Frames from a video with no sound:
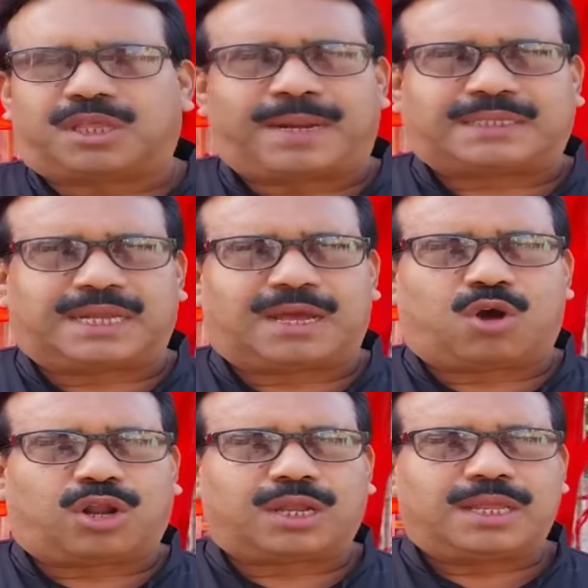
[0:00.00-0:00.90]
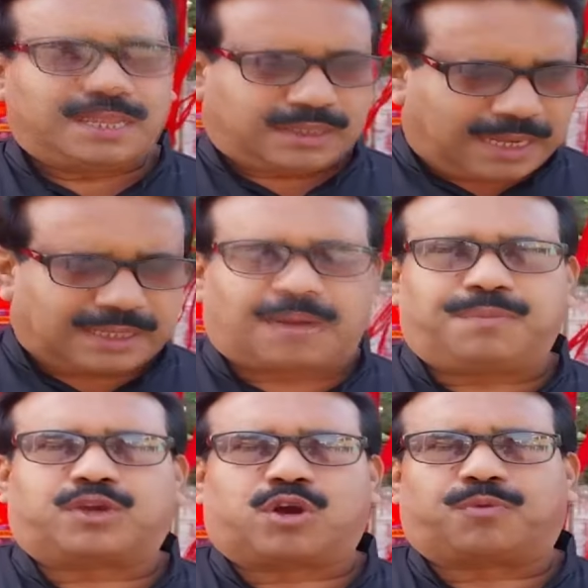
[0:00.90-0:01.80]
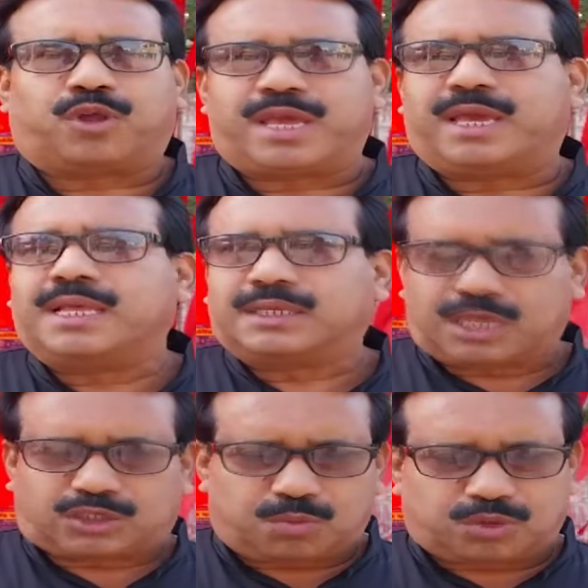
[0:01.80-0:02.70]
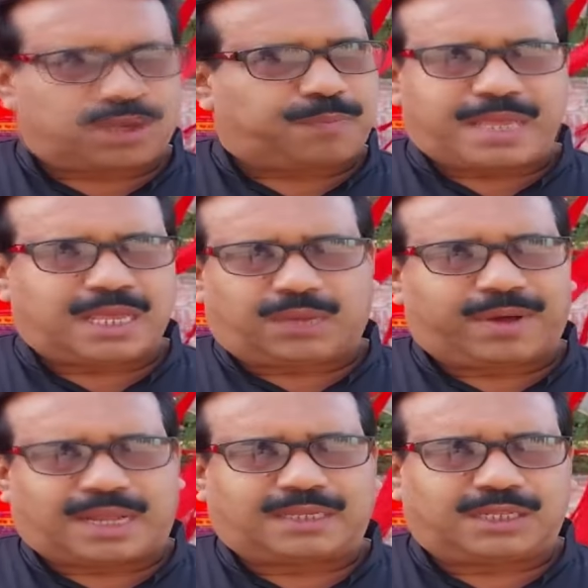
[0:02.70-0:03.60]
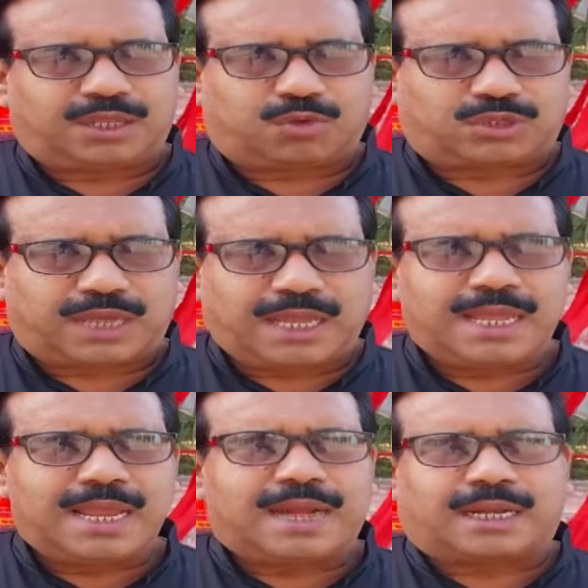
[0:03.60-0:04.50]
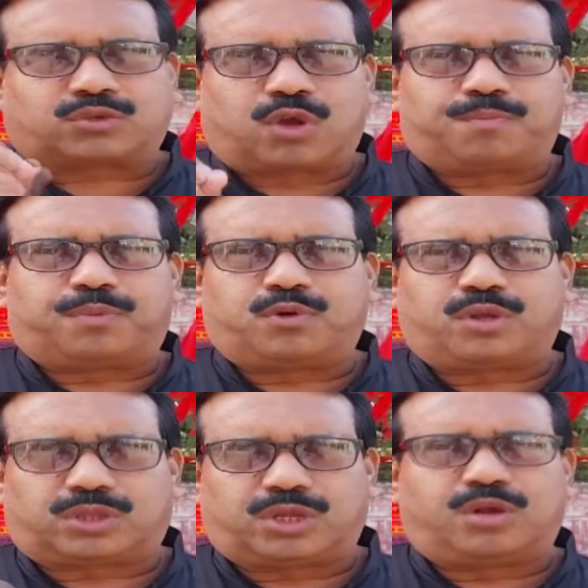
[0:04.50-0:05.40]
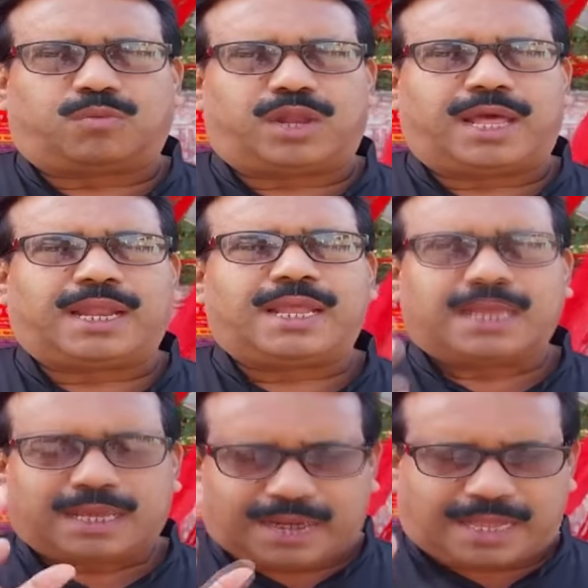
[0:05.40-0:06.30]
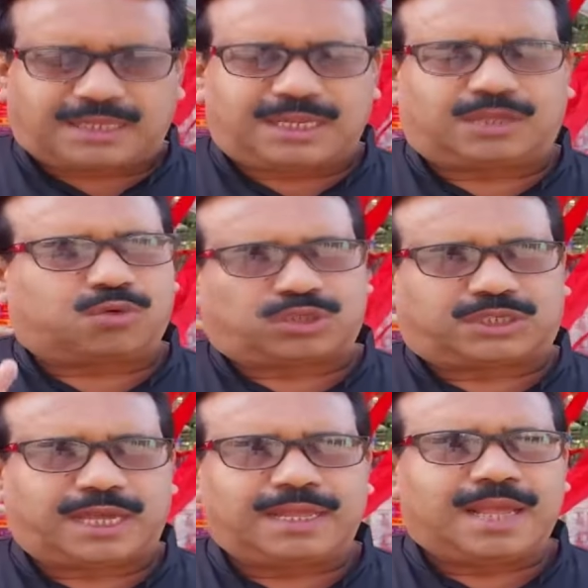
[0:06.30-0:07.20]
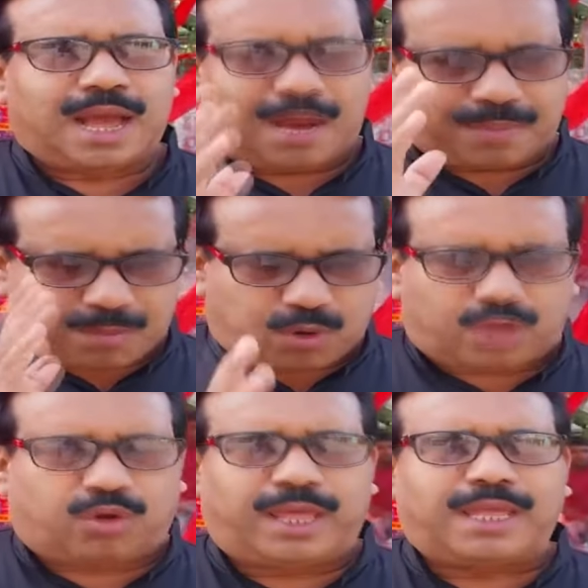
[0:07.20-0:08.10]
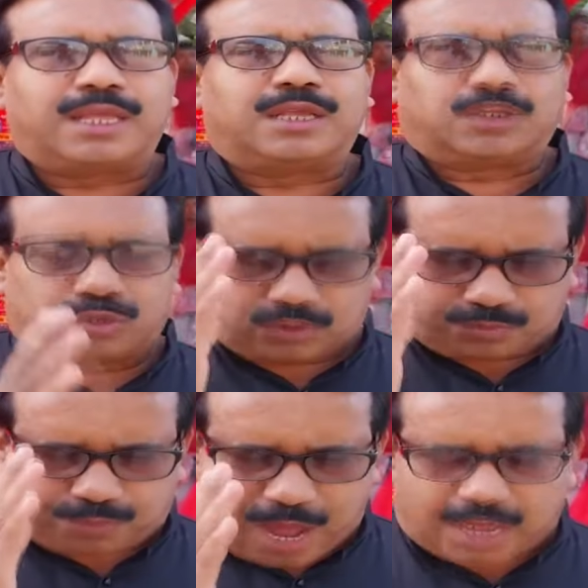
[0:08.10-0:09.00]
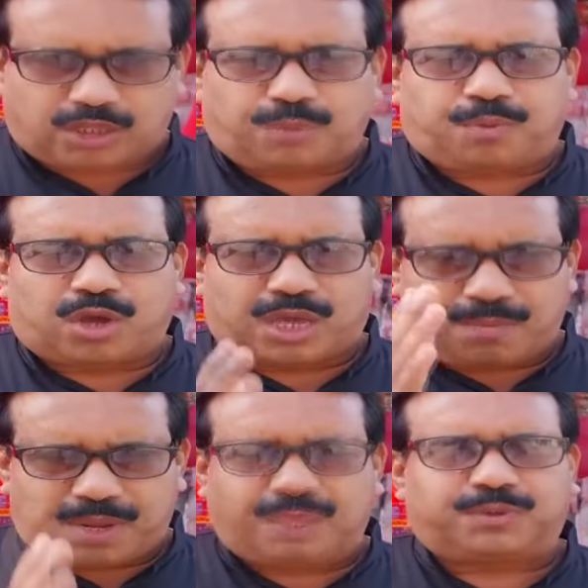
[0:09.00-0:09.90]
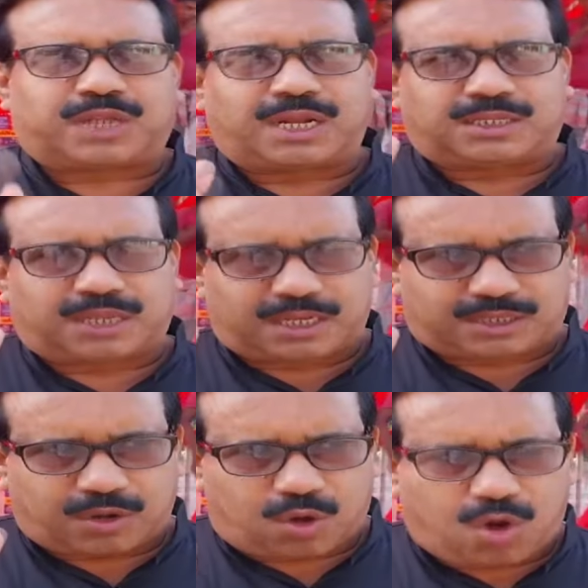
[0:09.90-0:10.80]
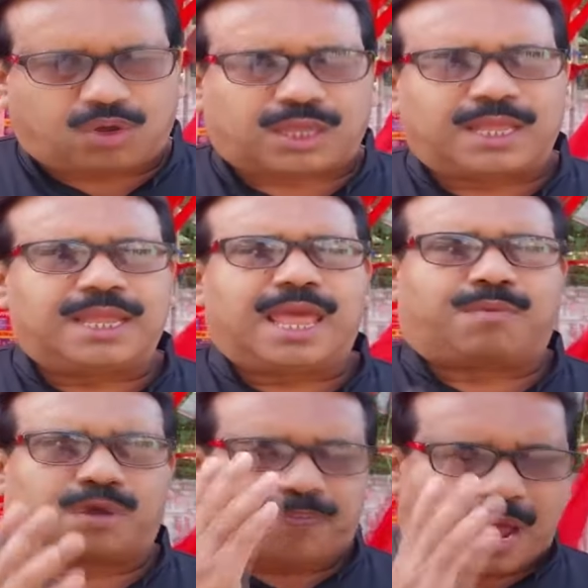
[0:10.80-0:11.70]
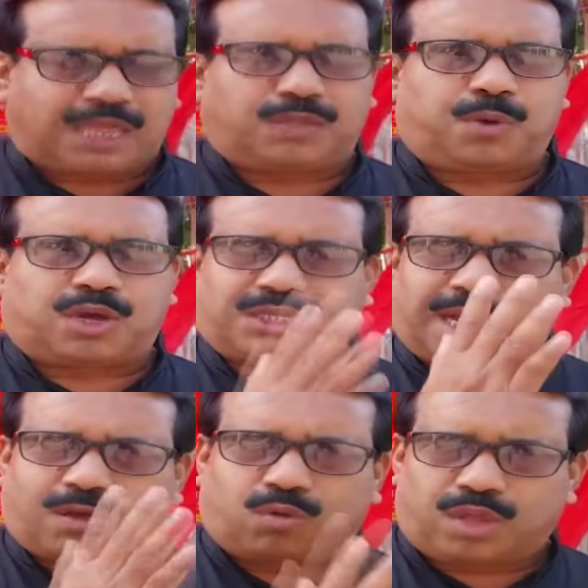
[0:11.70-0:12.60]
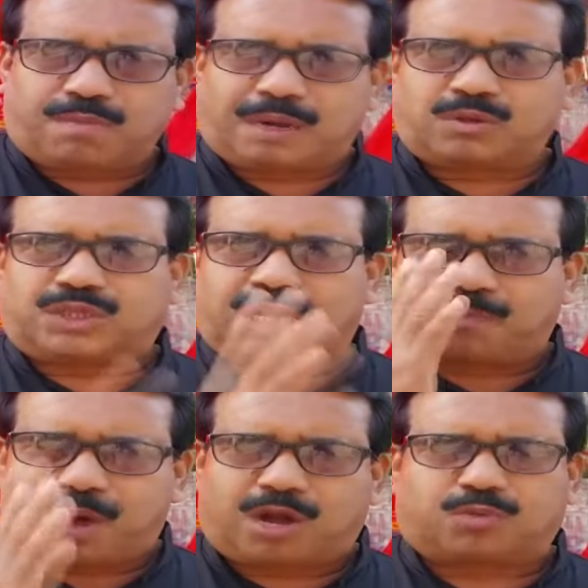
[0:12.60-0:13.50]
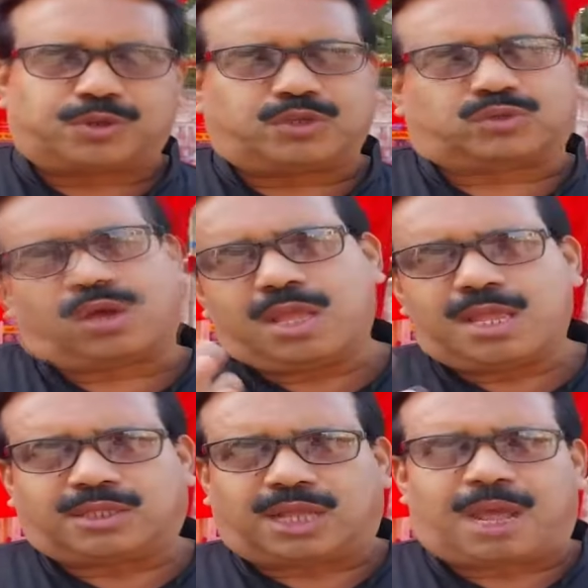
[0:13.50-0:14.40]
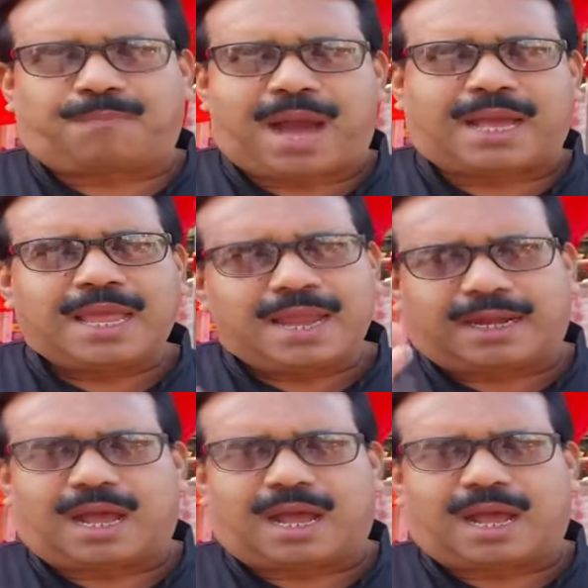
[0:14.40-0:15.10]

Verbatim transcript: দিতে পারছে না ঘর তাহলে তার বিক্ষোভ করিয়ে সেই সমস্ত পাইয়ে দেওয়ার রাজনীতি করছে এটা সম্পূর্ণ তৃণমূলের রাজনীতি করছে আমরা মনে করি প্রাকৃতপক্ষে পক্ষে বেনিফিশিয়ারি সিলেকশন হোক এবং প্রাকৃতপক্ষে পক্ষে যারা গরিব মানুষ যারা পাওয়ার উপযুক্ত তারা পাক